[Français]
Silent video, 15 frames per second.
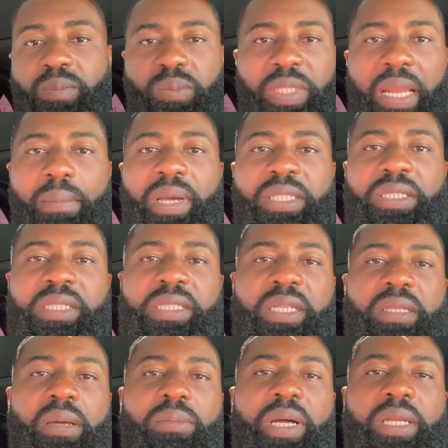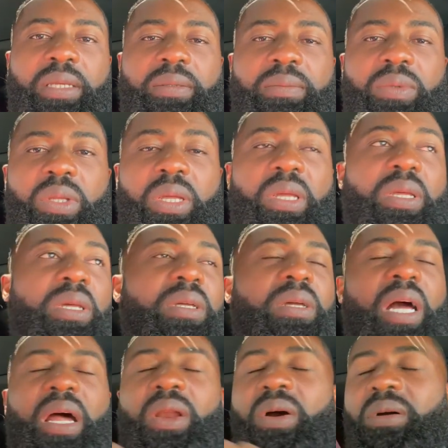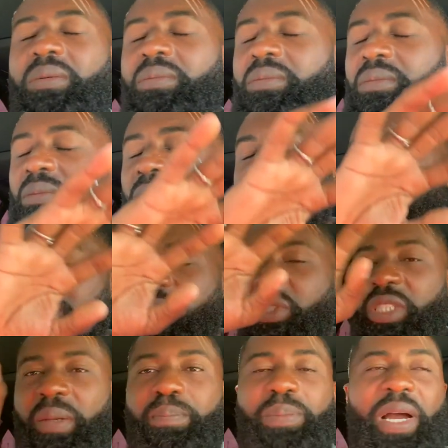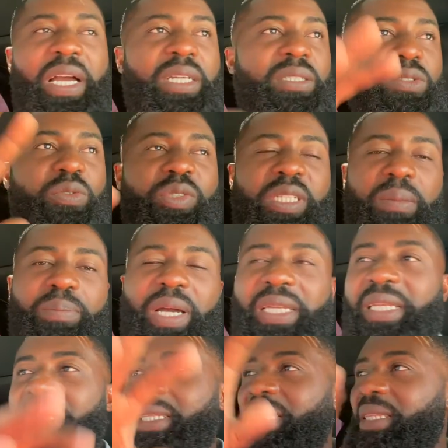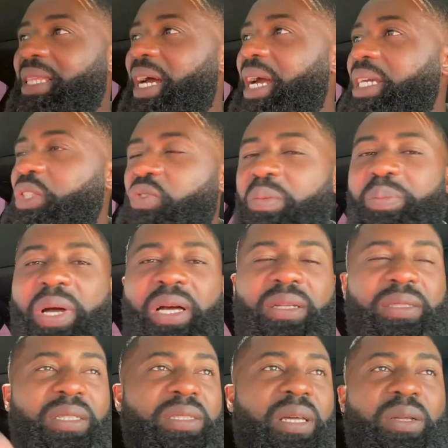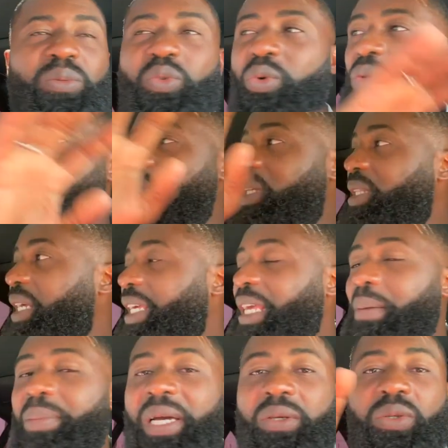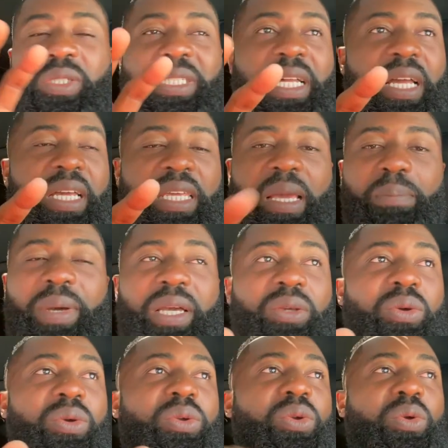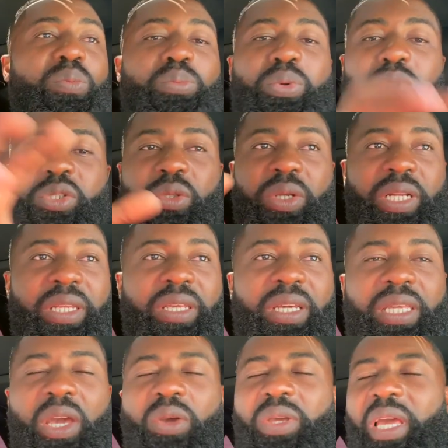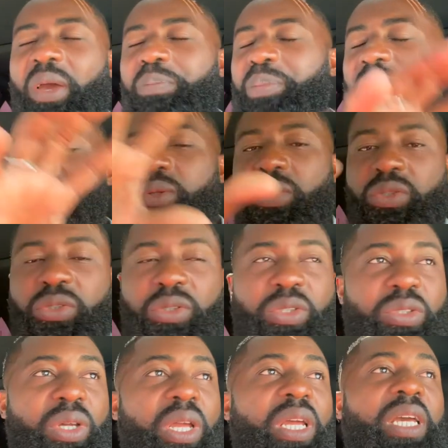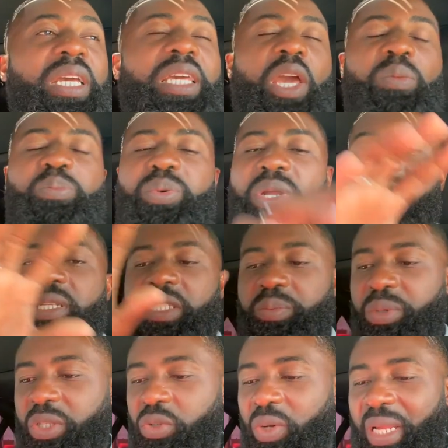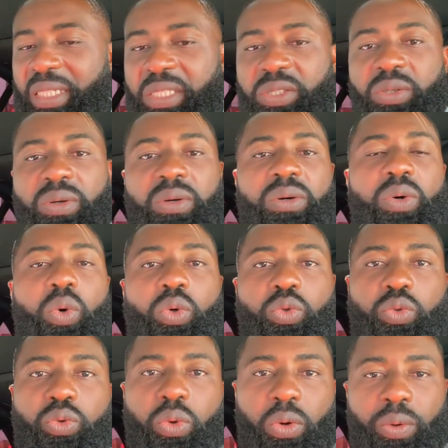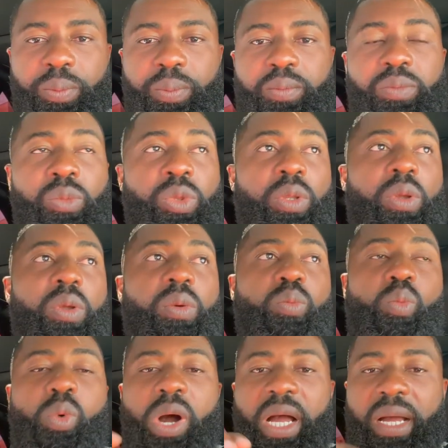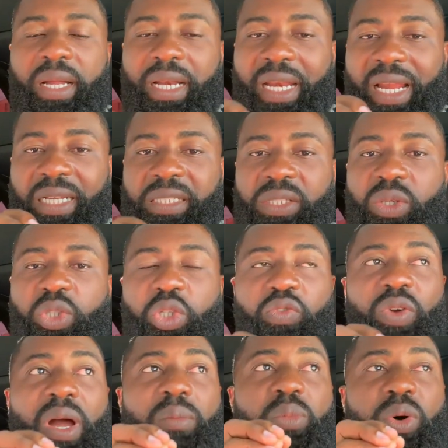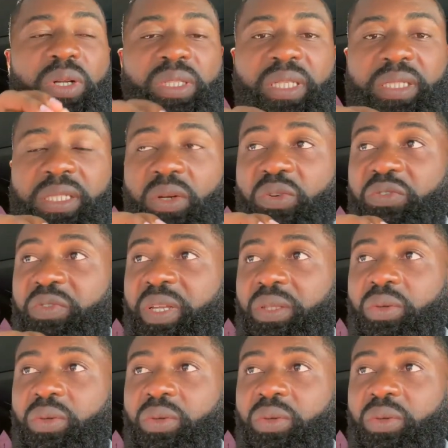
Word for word: la machine s'est emballée. Alors, j'ai pas, je vous épargne les détails, je vais pas rentrer dans trop de détails. Il n'y a pas que ça, il n'y a pas que le plus de clients. Il y a eu, plein de choses, il y a eu plein de spéculations autour. Moi, l'axe que je vais aborder, c'est le fait